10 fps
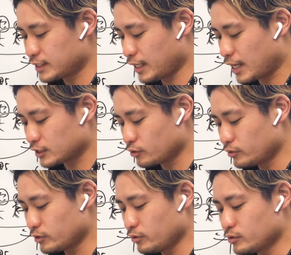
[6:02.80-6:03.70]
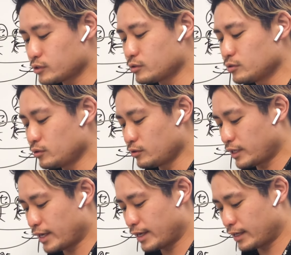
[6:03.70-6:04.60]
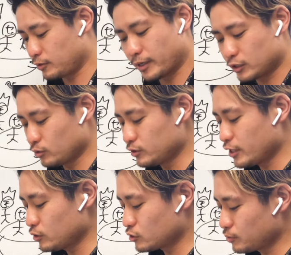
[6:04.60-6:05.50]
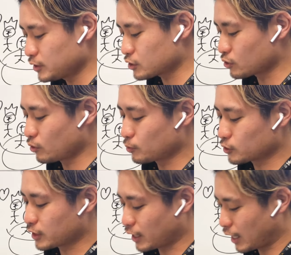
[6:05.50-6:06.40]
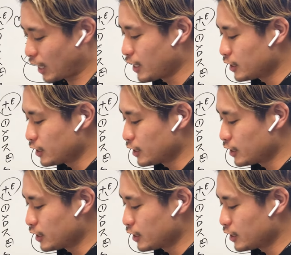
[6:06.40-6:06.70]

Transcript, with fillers: ぜか、その様子をの、えー、ごめん、どんな様子を見てそう思ったか、